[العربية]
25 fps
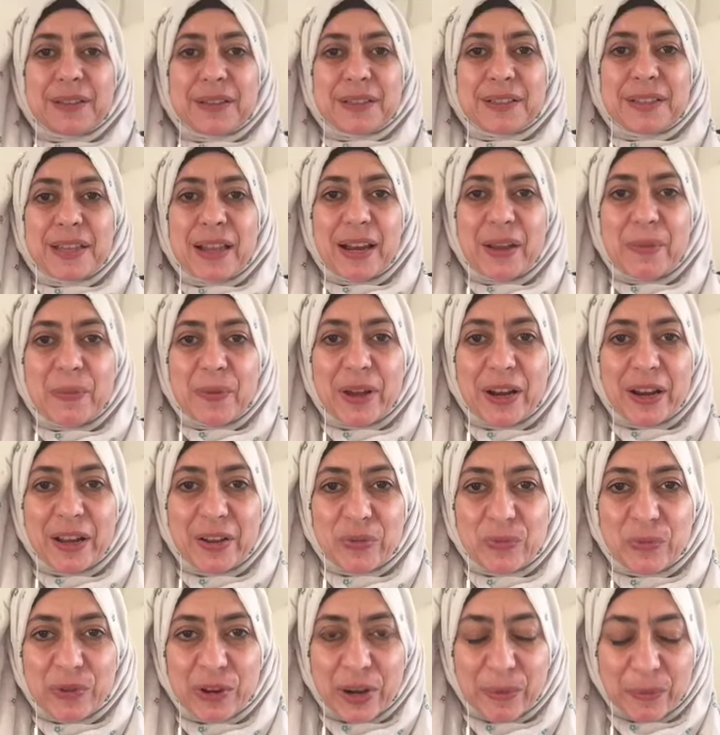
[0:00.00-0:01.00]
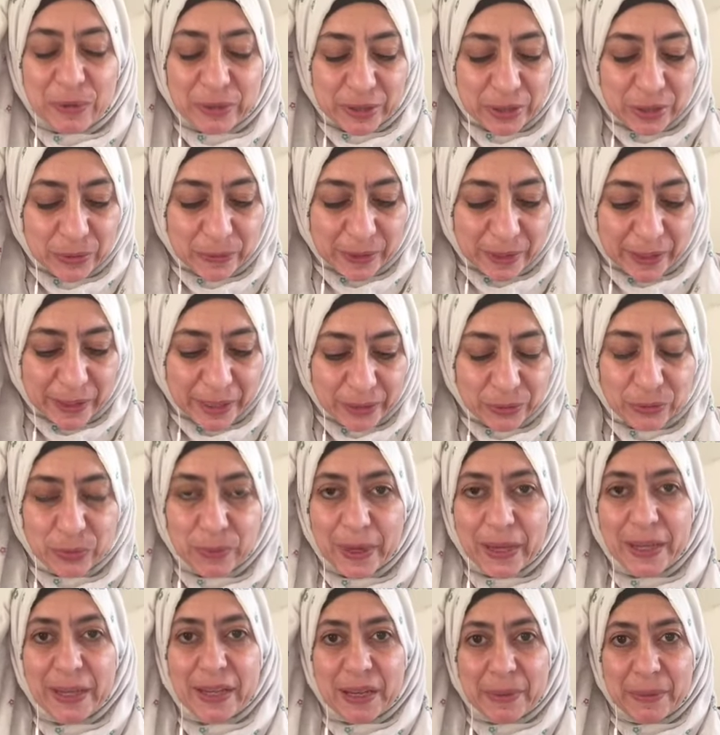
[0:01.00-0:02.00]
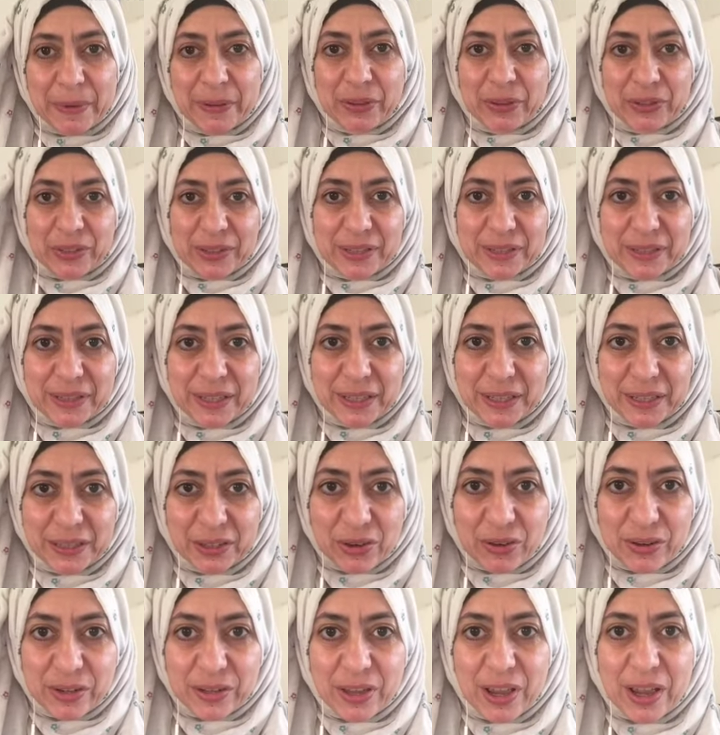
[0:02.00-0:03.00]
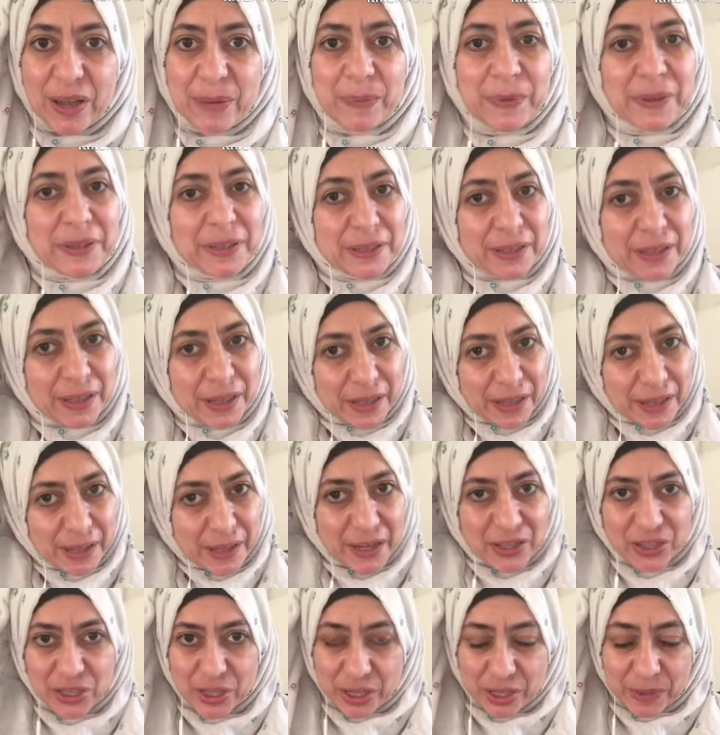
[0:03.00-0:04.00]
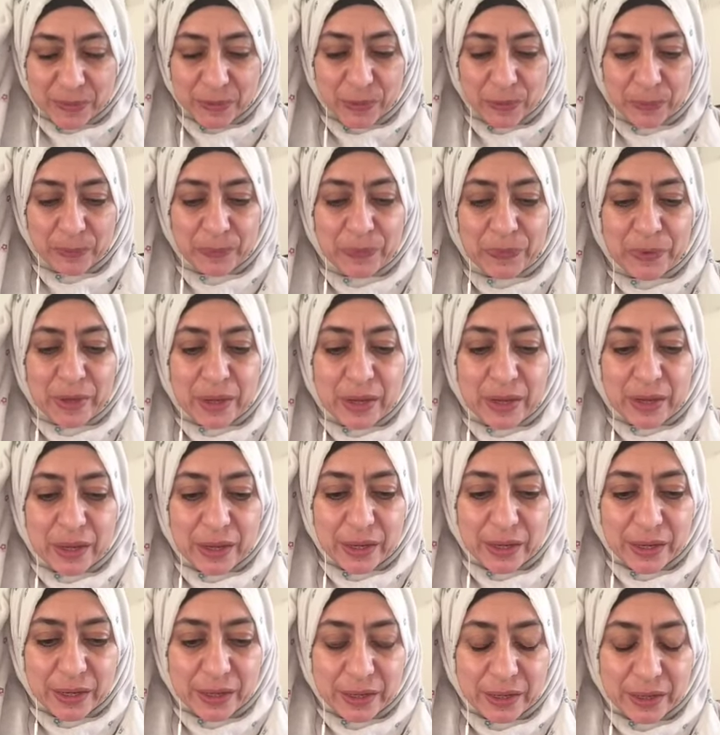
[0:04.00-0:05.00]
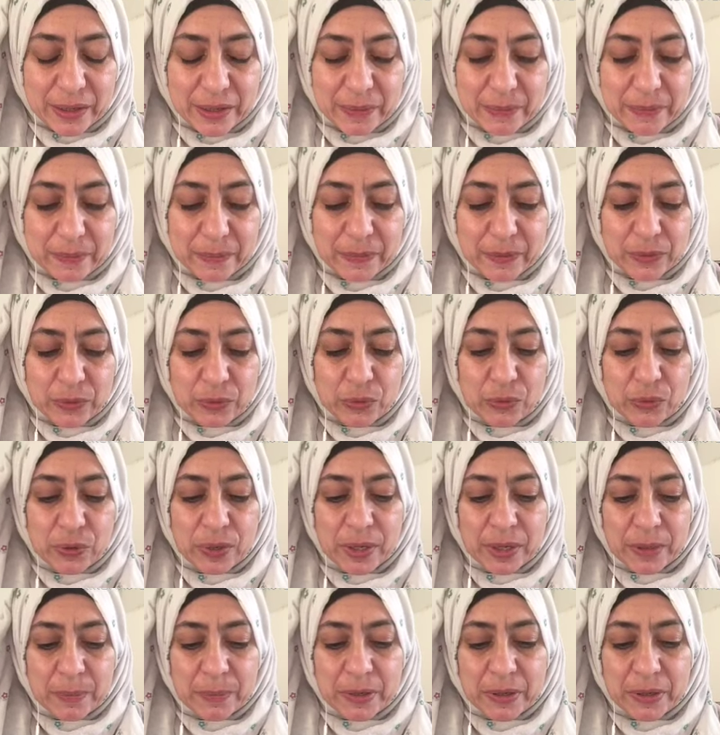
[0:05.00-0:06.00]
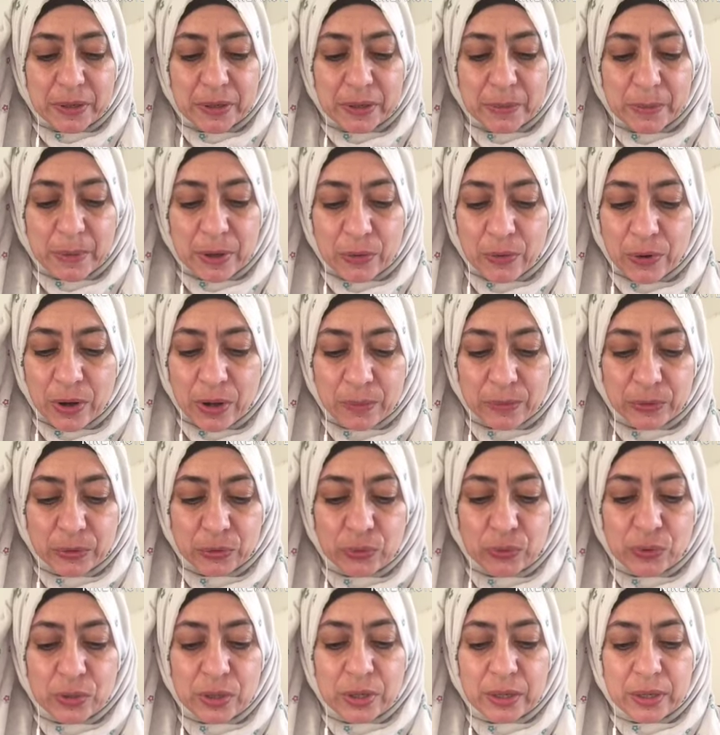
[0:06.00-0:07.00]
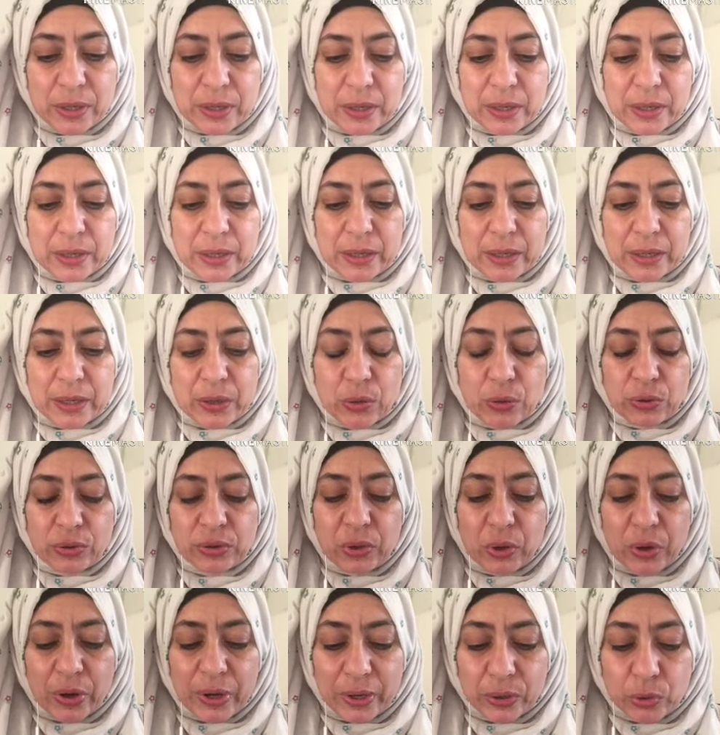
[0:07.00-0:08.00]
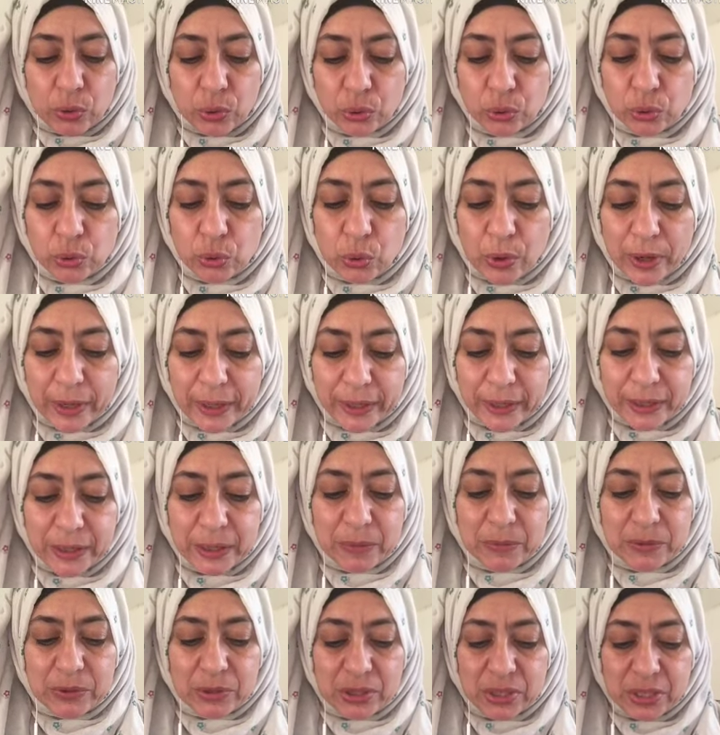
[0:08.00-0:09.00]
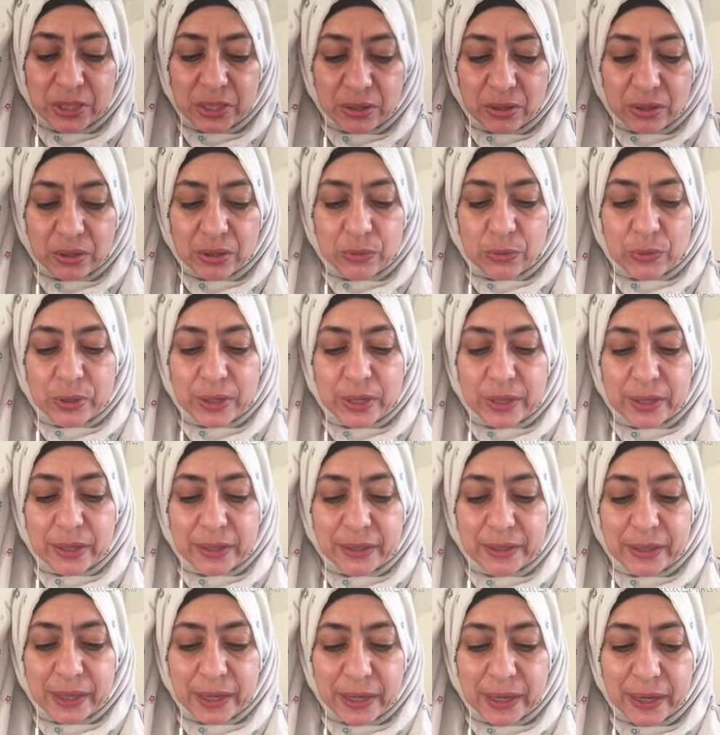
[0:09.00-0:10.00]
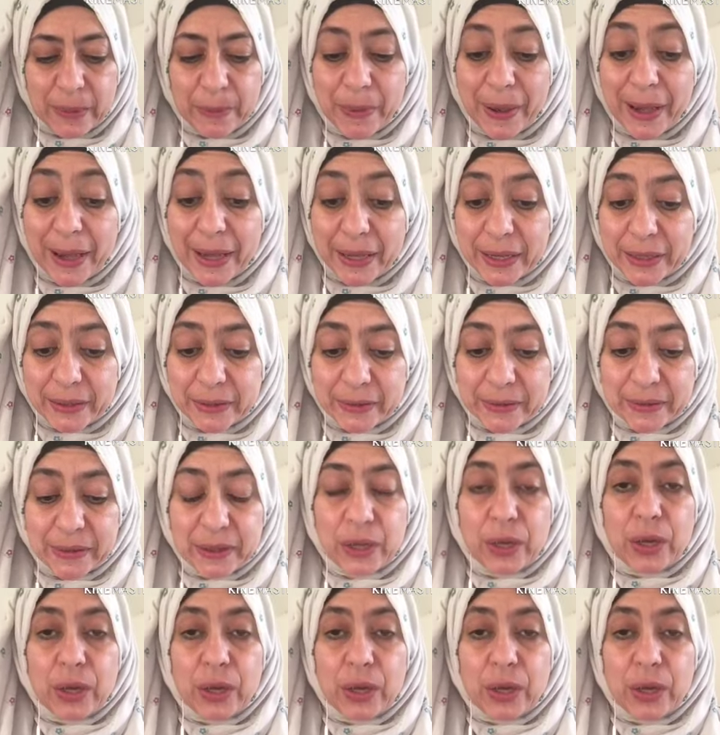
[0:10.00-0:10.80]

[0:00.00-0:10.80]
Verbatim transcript: السلام عليكم ورحمه الله وبركاته معايا كمان قصتين النهارده حبيت ان انا ايه اشارك بيهم آه بنقول من مروه بتقول آه كنت أع... كنت اعاني من ضيق واكتئاب حاد